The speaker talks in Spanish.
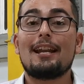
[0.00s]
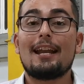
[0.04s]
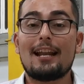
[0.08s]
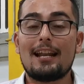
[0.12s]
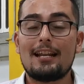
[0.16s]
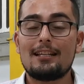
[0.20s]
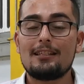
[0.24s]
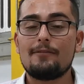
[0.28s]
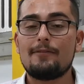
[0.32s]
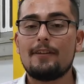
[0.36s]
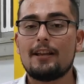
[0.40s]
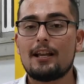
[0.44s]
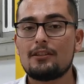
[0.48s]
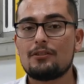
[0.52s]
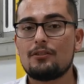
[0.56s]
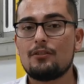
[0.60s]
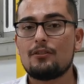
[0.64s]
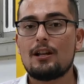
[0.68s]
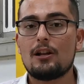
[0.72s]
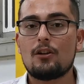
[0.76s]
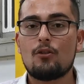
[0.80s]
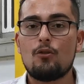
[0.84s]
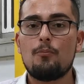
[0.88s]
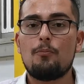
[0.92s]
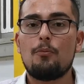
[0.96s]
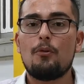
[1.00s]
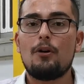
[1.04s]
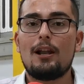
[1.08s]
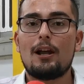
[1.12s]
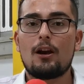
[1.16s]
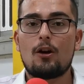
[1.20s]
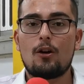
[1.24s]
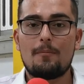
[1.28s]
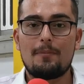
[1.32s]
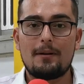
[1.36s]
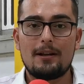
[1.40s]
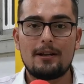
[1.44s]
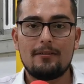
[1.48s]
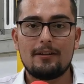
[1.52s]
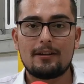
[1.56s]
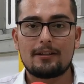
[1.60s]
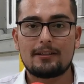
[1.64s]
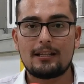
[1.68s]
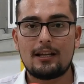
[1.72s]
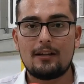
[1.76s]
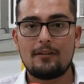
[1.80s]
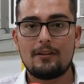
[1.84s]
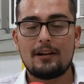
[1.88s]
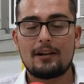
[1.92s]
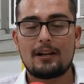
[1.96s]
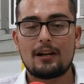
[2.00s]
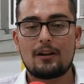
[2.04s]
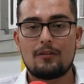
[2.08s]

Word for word: reclasificación al cupo de la Copa Libertadores.